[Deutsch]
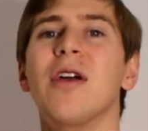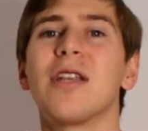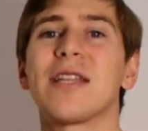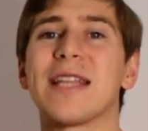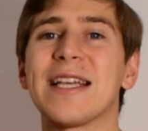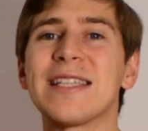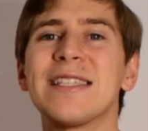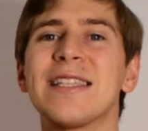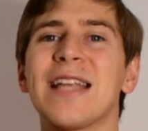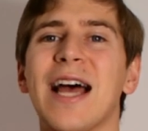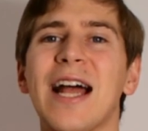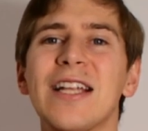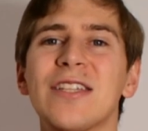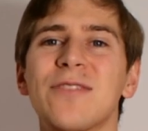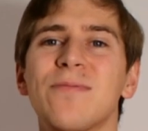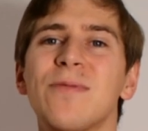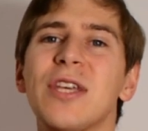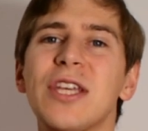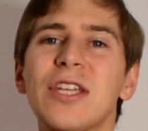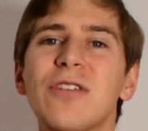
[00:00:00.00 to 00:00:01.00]
Das sind
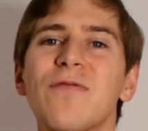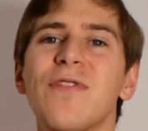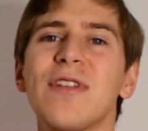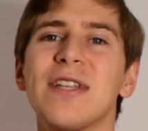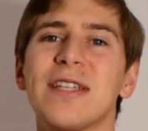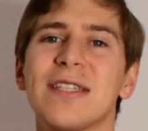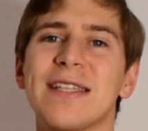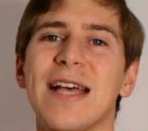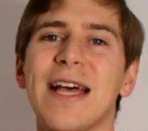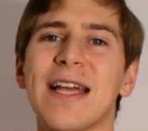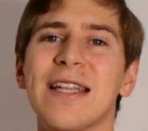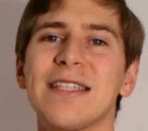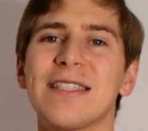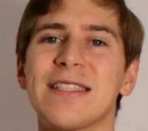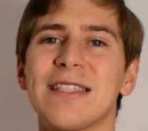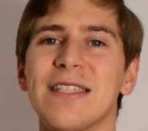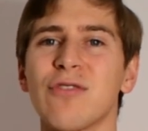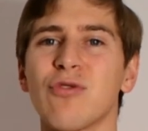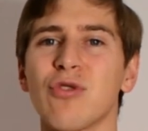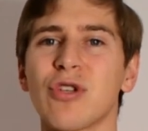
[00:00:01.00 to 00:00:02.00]
alles, wie ich finde, Sachen, die
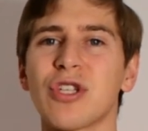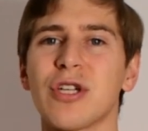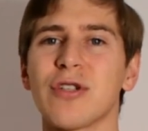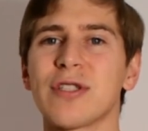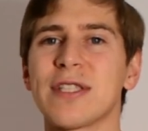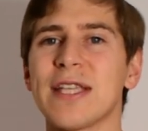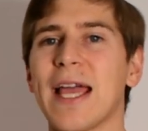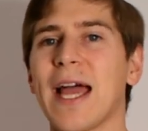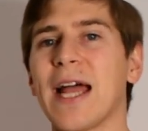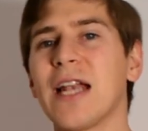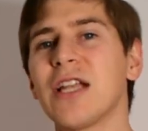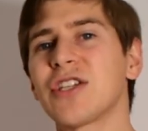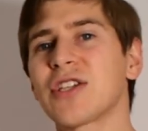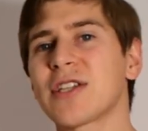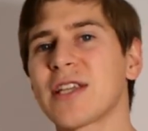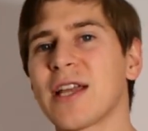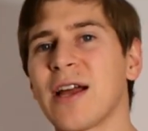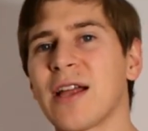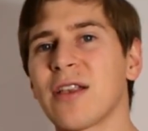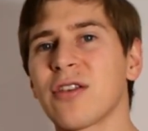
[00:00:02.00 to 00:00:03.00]
sind durchaus ehrlich.
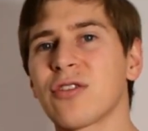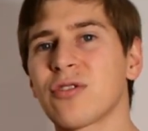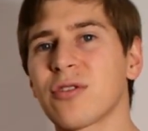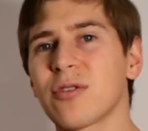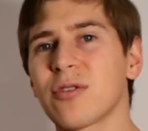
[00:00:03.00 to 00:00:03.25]
Da